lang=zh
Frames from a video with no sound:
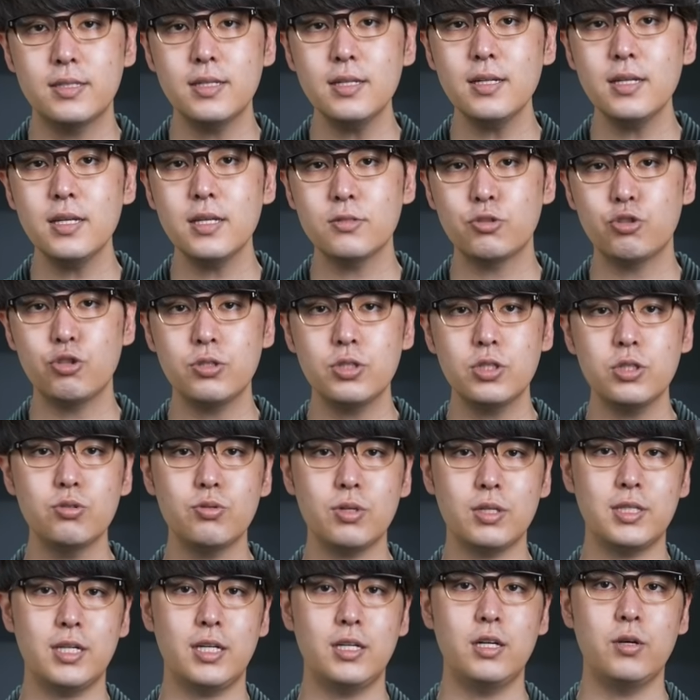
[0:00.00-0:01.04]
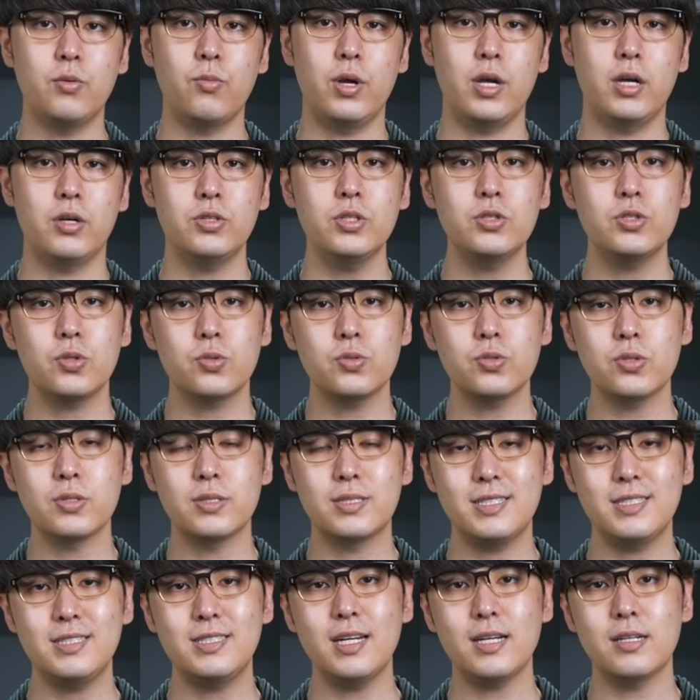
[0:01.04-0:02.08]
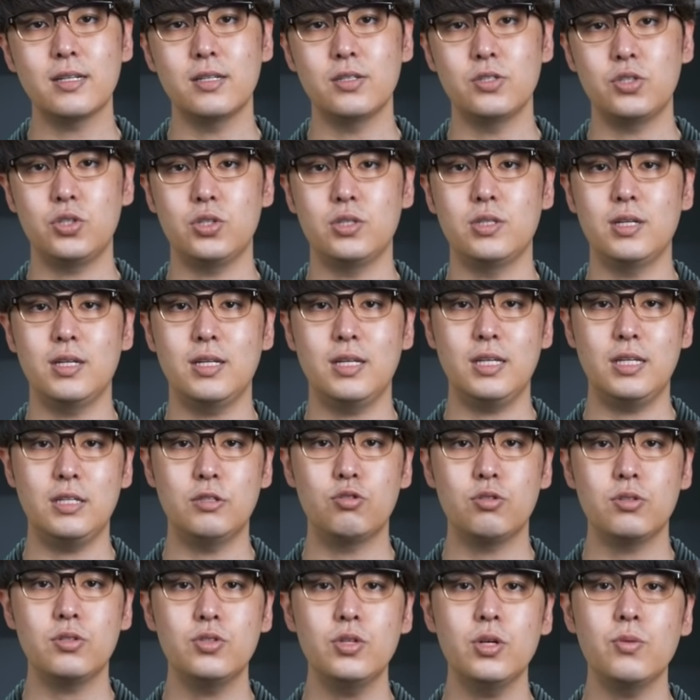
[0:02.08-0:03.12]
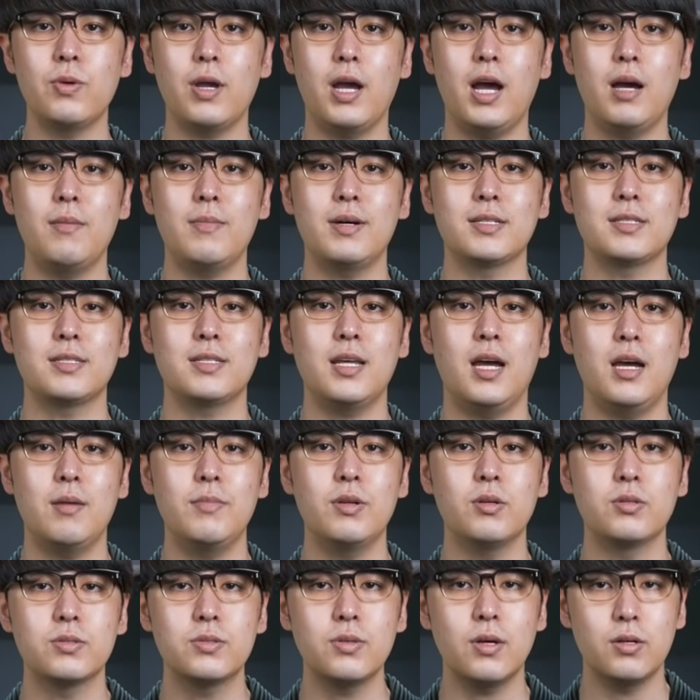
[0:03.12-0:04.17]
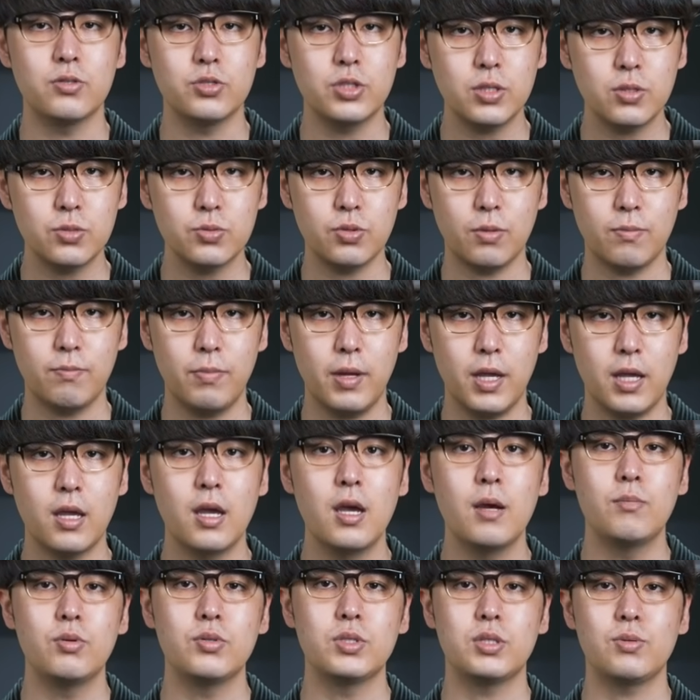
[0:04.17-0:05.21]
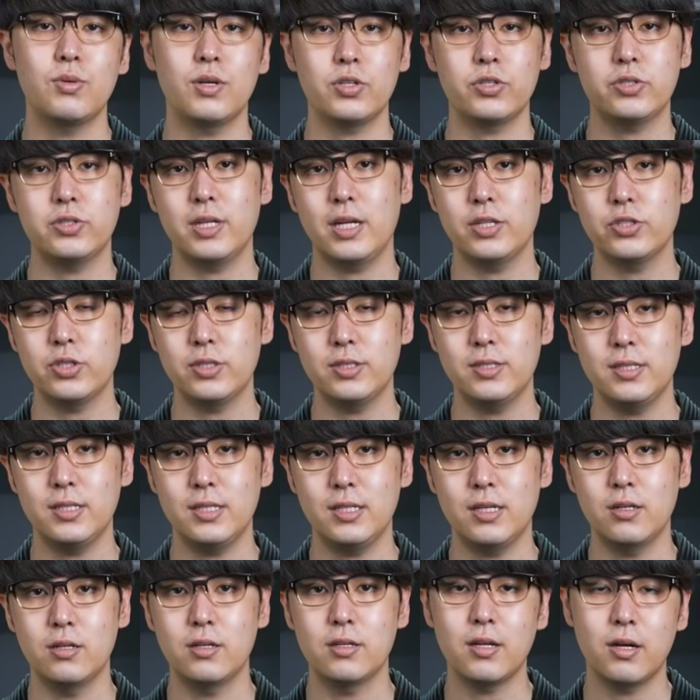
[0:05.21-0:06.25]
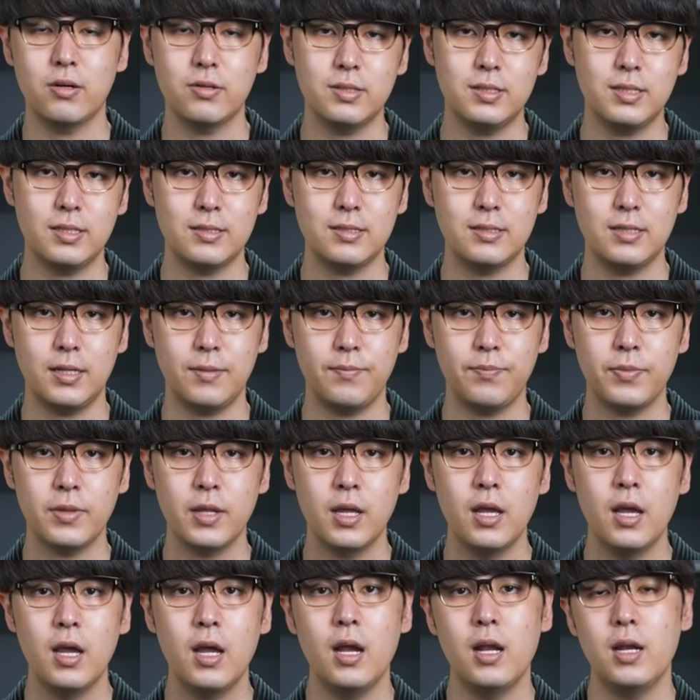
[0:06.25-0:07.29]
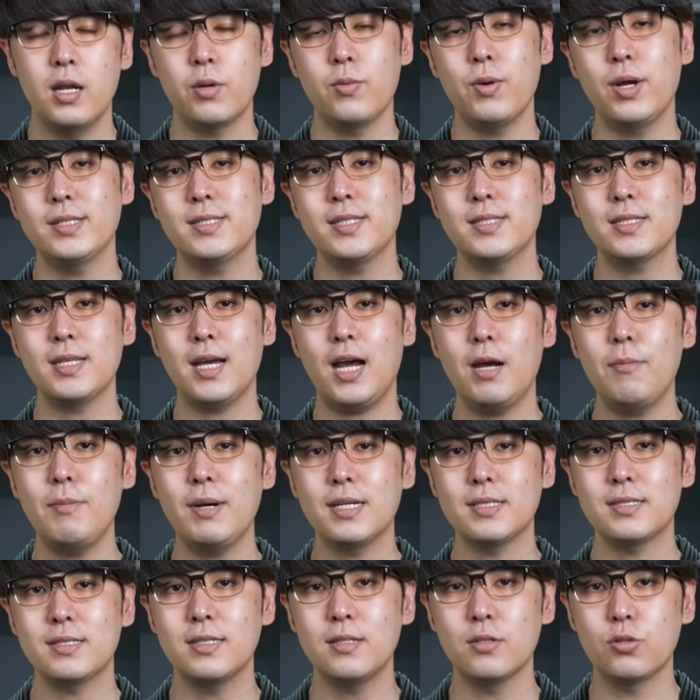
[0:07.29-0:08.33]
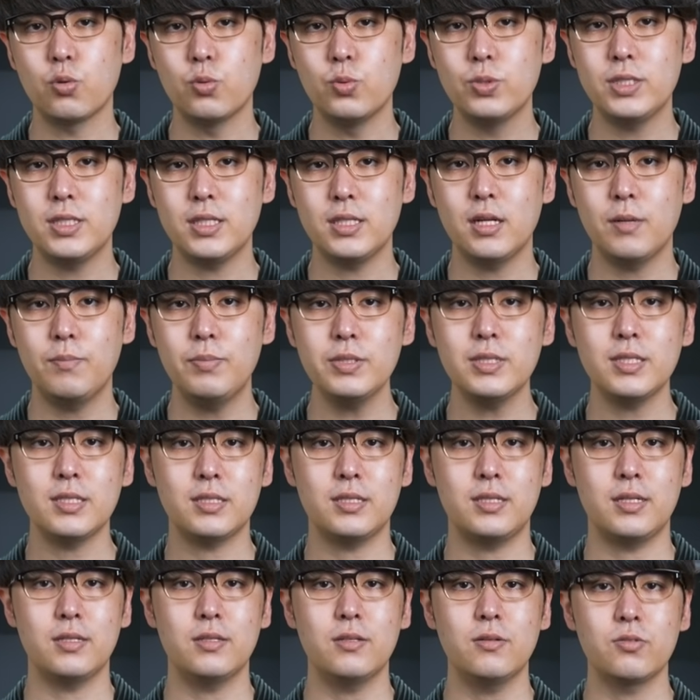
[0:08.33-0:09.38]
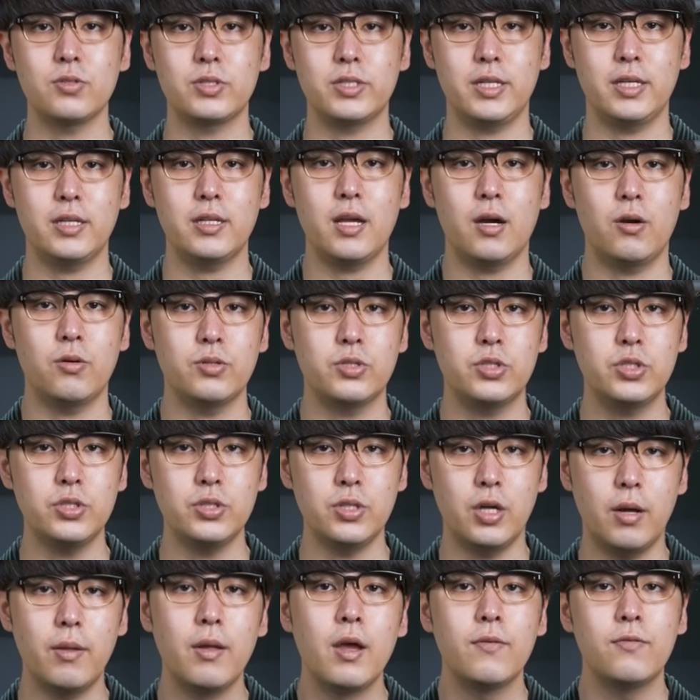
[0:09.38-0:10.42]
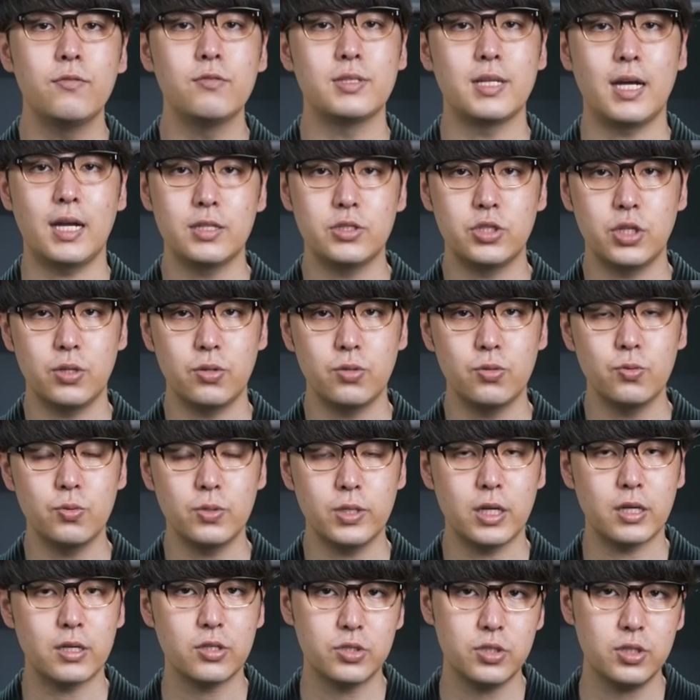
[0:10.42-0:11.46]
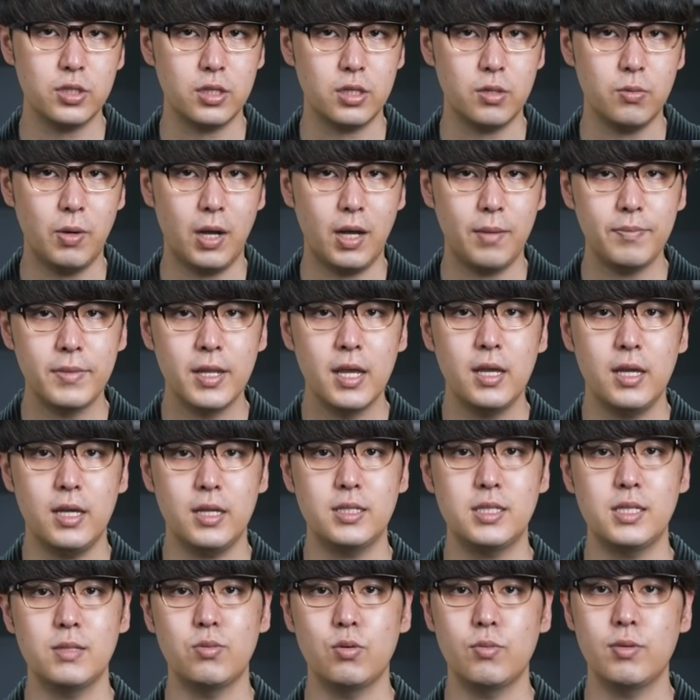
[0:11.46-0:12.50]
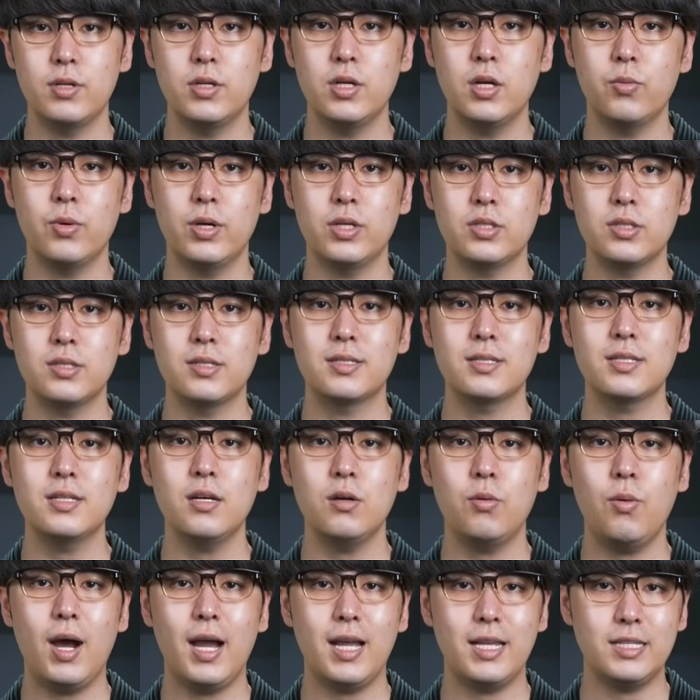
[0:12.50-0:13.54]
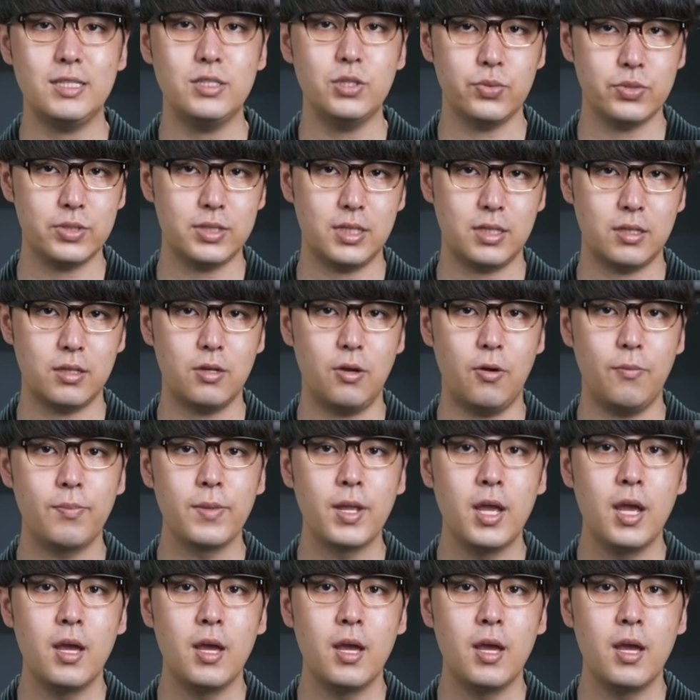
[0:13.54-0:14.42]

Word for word: 色列军事专家认为，哦，这种种迹象呢，使得以军认为哈马斯还没有做好战斗准备，不希望事态升级而掉以轻心。另外，这次哈马斯的突袭呢，不仅行动协调一致哦，复杂的程度也更胜以往。因此，普遍认为这是策划已久的行动，